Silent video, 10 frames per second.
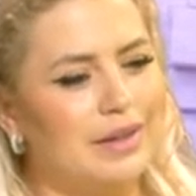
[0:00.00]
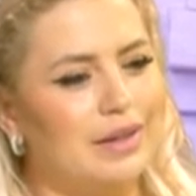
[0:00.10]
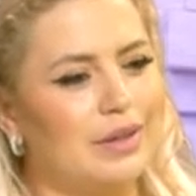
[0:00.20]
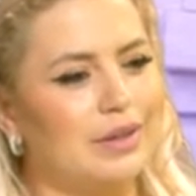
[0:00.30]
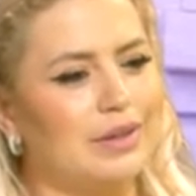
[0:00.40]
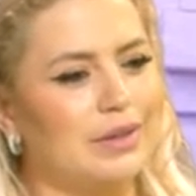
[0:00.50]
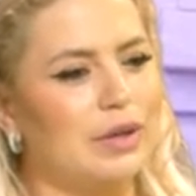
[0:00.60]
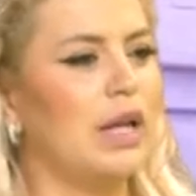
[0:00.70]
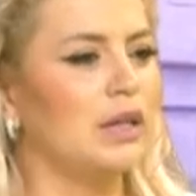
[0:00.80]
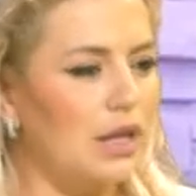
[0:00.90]
آه،
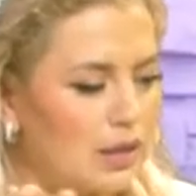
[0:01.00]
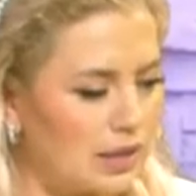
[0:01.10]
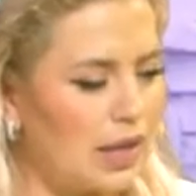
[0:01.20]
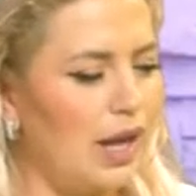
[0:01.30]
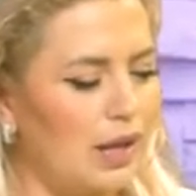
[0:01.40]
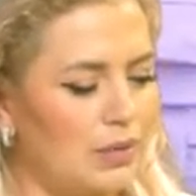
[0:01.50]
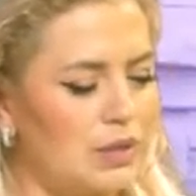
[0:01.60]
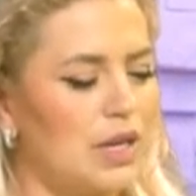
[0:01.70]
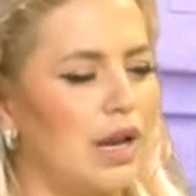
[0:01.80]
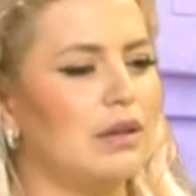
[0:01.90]
رح نضل نضحك
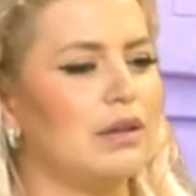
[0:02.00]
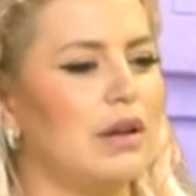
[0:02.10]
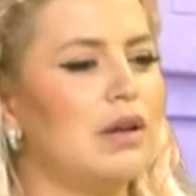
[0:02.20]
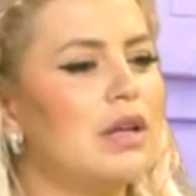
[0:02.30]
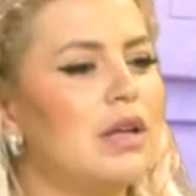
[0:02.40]
باذن العذراء